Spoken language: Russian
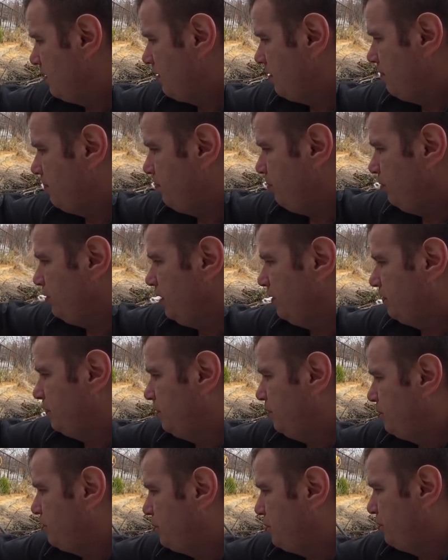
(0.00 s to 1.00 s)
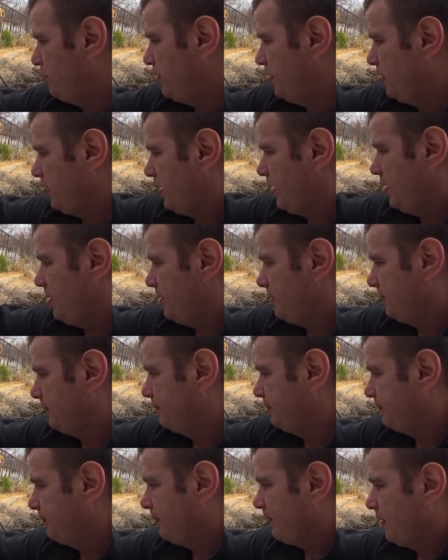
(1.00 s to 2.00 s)
Будет все четенько.
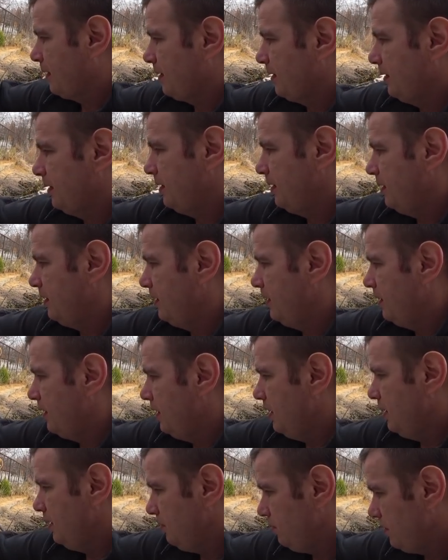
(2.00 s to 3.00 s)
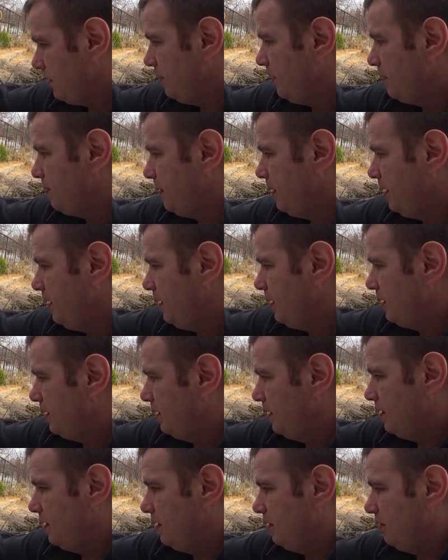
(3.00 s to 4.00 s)
А так-то приятно. Ну, цвет приятный,
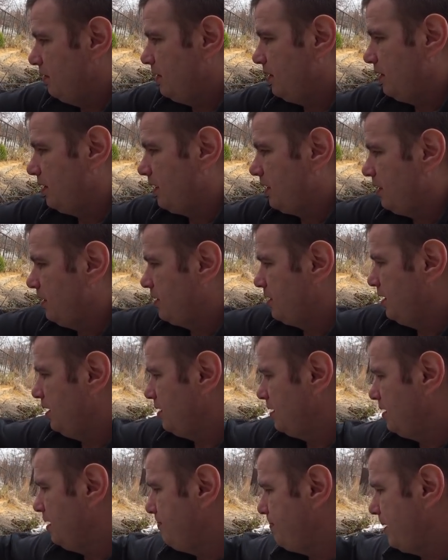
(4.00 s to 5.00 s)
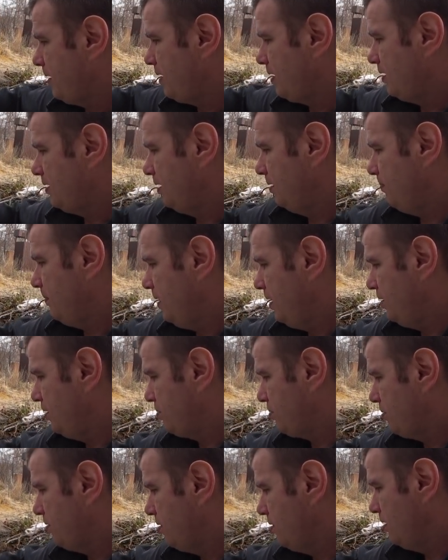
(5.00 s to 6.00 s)
да. Но ну, это такие штанцы покрасить, маечку.